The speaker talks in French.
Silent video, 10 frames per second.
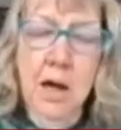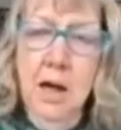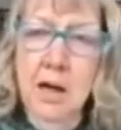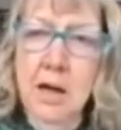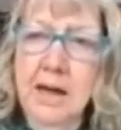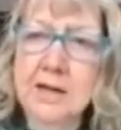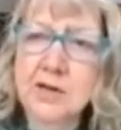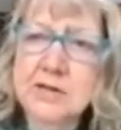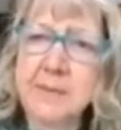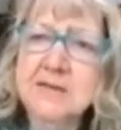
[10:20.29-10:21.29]
Un
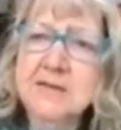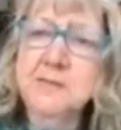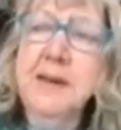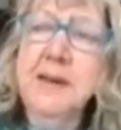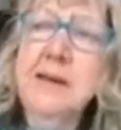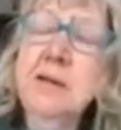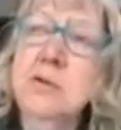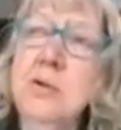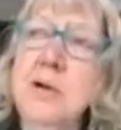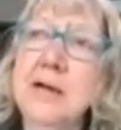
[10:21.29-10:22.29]
deuxième aspect de
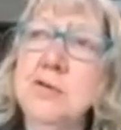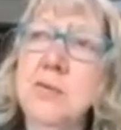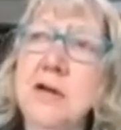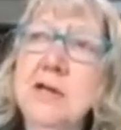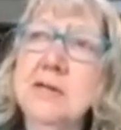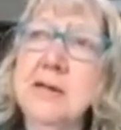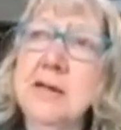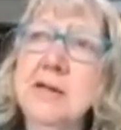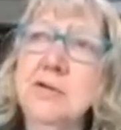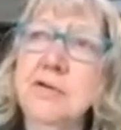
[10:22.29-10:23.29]

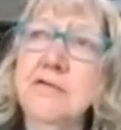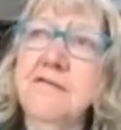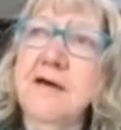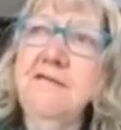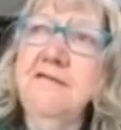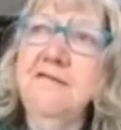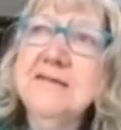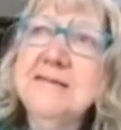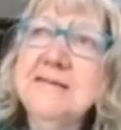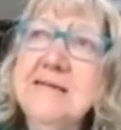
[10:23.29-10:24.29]
l'actualité devrait
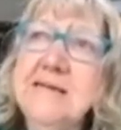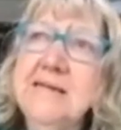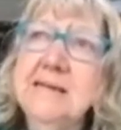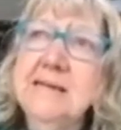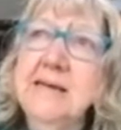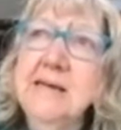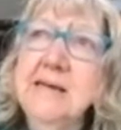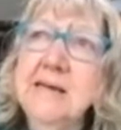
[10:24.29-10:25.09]
faciliter